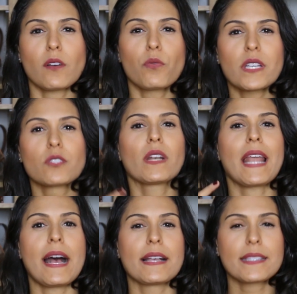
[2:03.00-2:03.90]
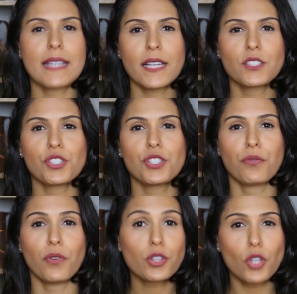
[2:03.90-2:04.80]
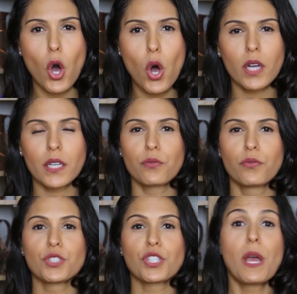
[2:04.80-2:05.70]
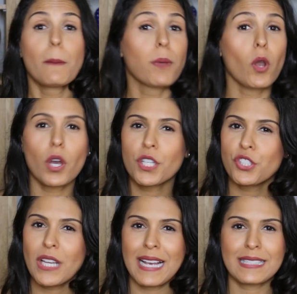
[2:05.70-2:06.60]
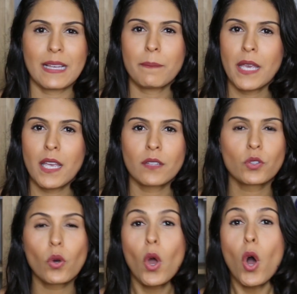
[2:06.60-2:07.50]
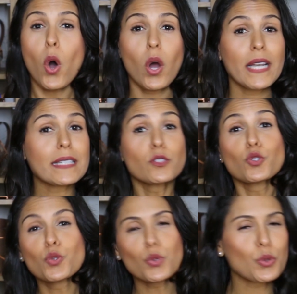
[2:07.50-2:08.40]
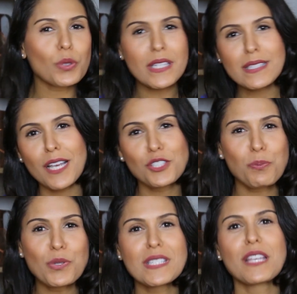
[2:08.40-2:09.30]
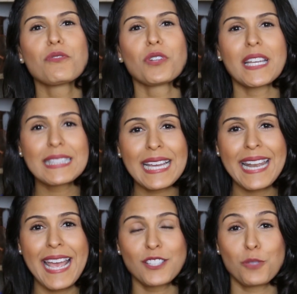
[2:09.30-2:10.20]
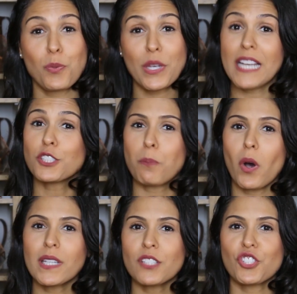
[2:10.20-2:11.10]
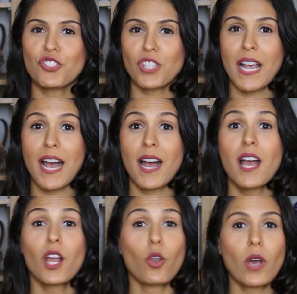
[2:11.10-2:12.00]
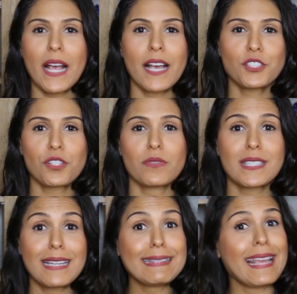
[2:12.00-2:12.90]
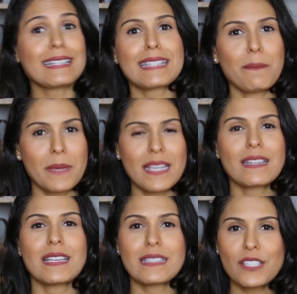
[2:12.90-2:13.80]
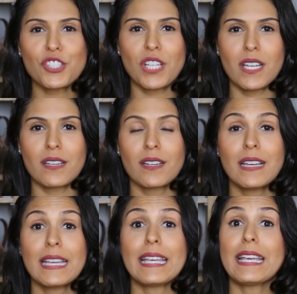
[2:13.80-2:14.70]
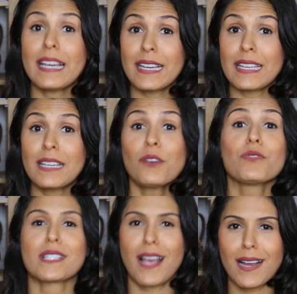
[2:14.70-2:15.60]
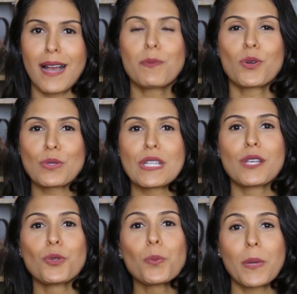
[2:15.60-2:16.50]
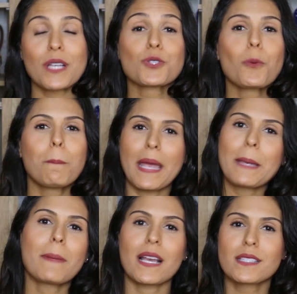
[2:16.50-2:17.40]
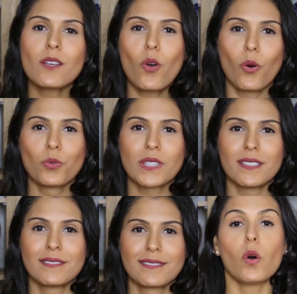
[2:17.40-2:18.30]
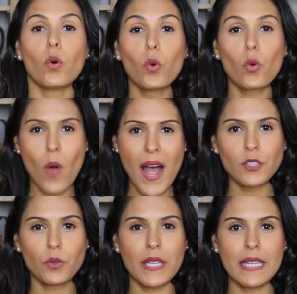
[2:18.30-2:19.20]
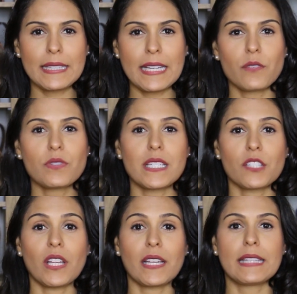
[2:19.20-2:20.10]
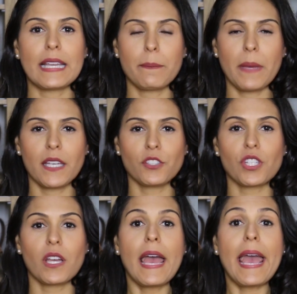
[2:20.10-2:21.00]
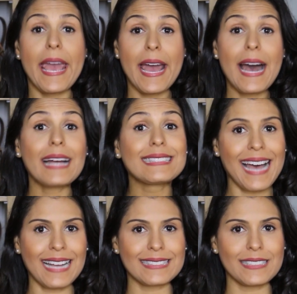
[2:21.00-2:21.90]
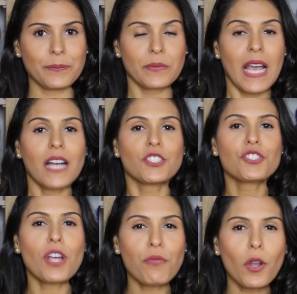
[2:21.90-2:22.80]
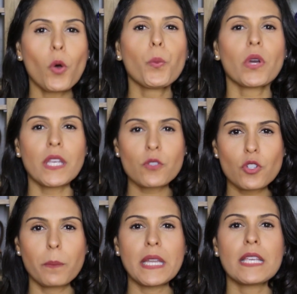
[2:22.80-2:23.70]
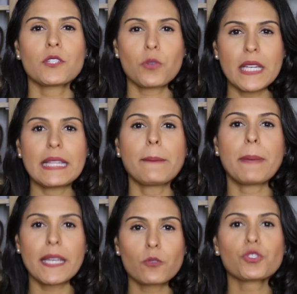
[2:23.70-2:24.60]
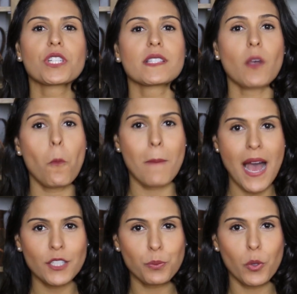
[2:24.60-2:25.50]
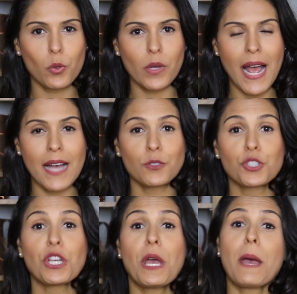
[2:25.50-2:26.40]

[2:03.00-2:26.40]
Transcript: talvez olhar sites de fotógrafos, blogs de casamento, olhe tudo que seja possível na internet, porque eles podem te indicar locais que você nem sabia que existia. E aí você acaba conseguindo um preço bem mais em conta. O quarto item que vocês têm que ter em mente é a data. A gente já falou um pouquinho sobre isso, que tem períodos que são mais procurados,